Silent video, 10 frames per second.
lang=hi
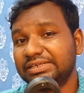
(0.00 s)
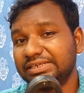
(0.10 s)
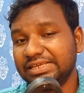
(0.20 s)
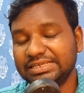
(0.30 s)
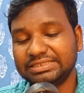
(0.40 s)

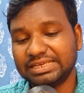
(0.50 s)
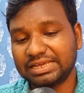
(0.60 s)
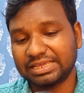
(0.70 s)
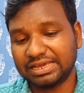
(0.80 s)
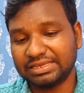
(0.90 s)
नहीं दिया
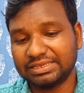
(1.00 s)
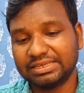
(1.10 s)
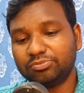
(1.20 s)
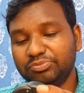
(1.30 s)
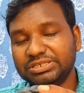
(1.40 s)
गया है
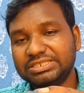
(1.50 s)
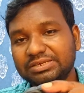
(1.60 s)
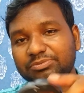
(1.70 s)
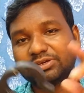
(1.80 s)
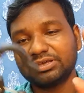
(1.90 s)
तो
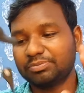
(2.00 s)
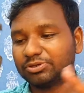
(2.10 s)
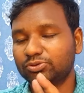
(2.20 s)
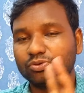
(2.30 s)
मिसिंग मेरे को यहाँ पर